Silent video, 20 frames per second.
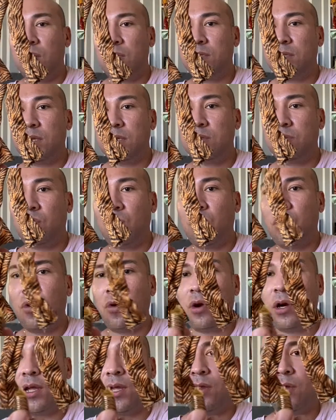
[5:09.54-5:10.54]
así es todo
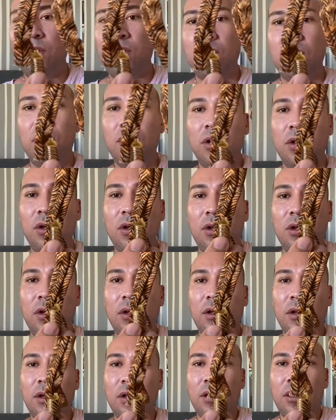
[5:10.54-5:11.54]
corrido.
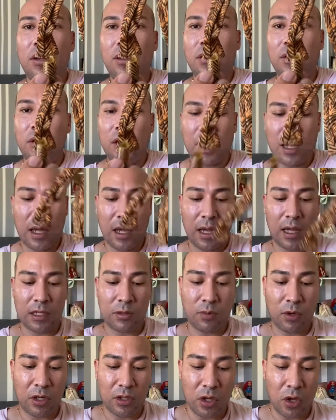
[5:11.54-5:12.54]
Okay, y es
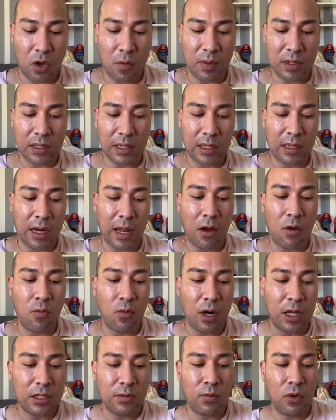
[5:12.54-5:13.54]
por eso que yo pensé que tenía como
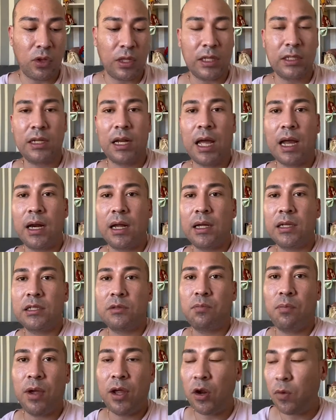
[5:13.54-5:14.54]
unas botas largas,
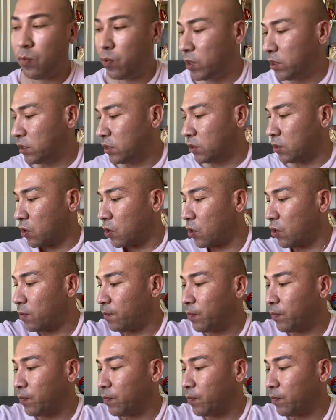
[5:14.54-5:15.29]
pero pues no.